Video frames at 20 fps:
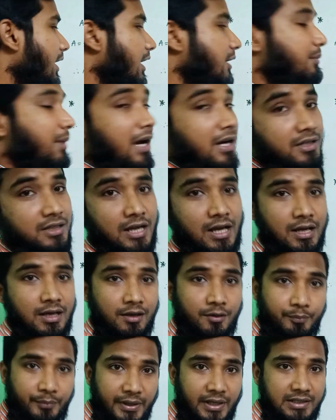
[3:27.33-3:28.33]
এই মানটা
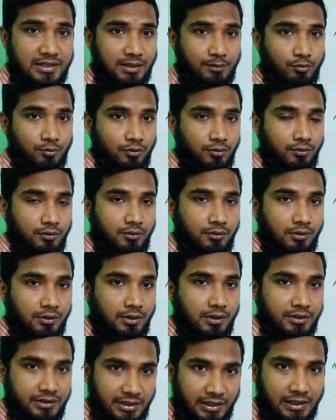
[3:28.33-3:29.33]
পেয়ে যাব
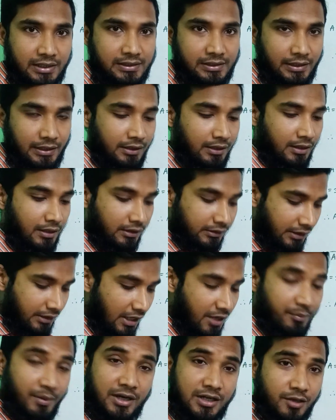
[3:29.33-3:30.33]
ঠিক আছে তো
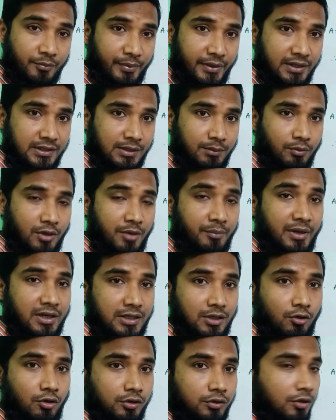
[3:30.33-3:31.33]
এই মানটা পেয়ে যাব এই
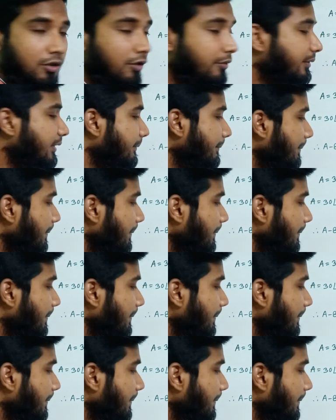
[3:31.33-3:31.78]
মানটা কত হবে